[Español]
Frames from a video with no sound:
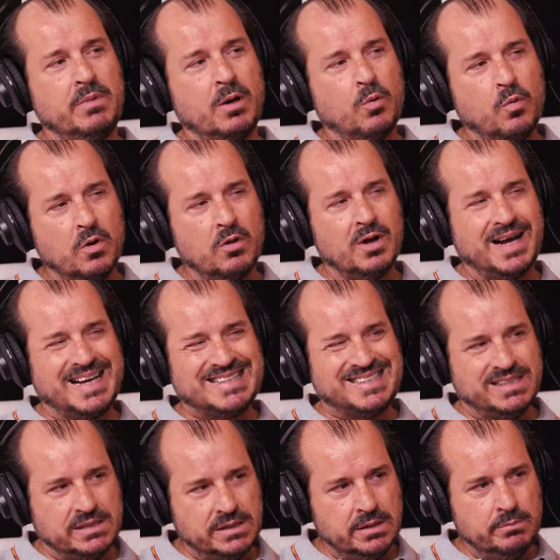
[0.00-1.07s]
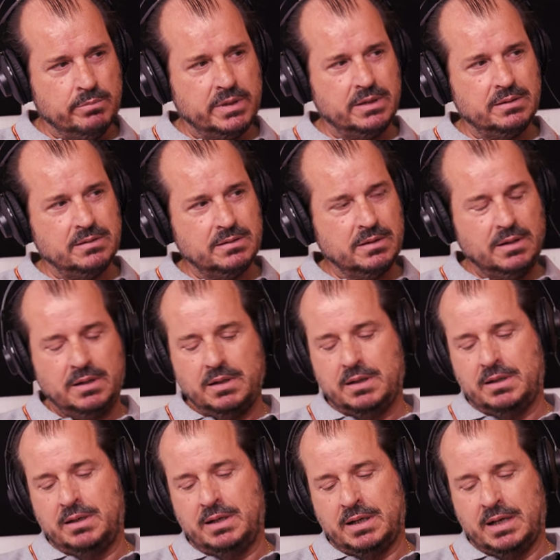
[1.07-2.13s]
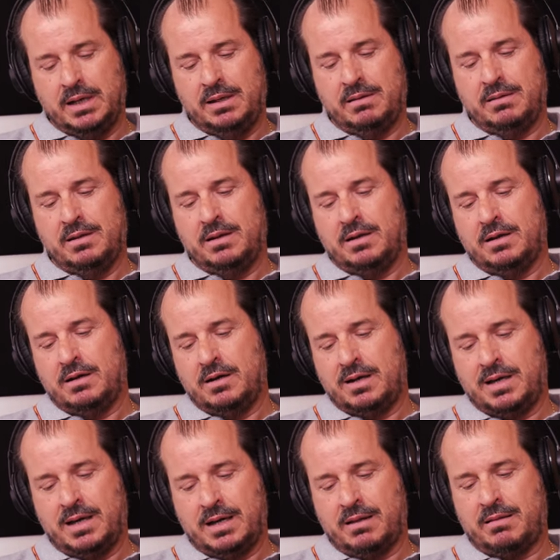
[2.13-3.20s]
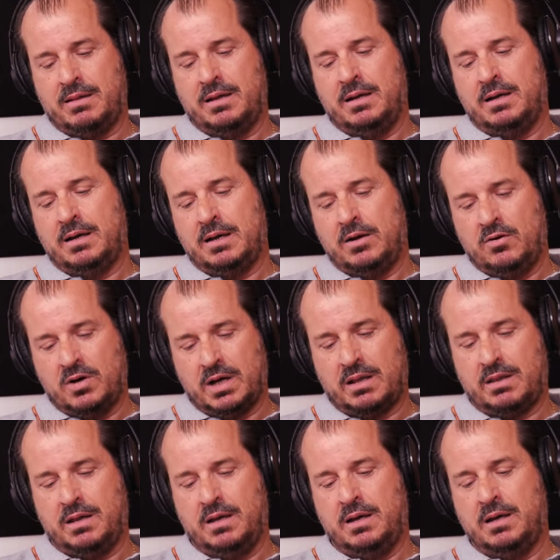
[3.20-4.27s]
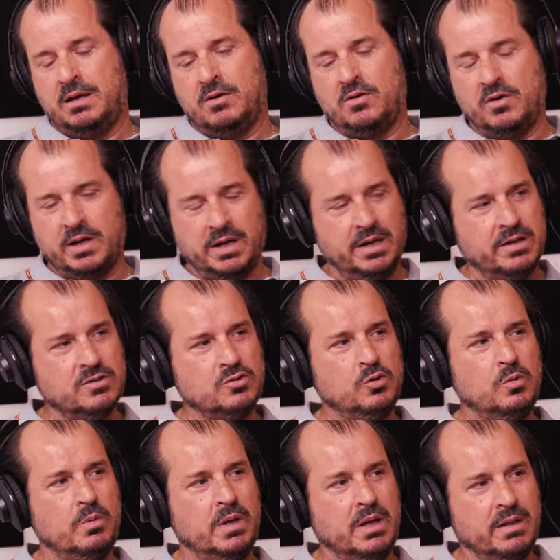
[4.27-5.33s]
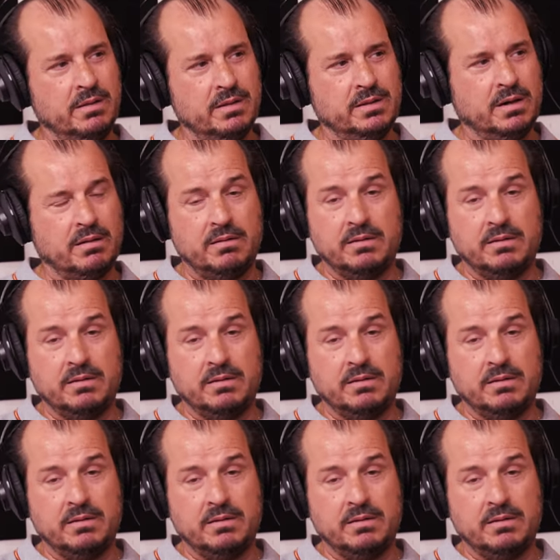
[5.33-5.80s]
acuerdo casi siempre de que hice qué cacé, qué no cacé, con quién estuve, etcétera,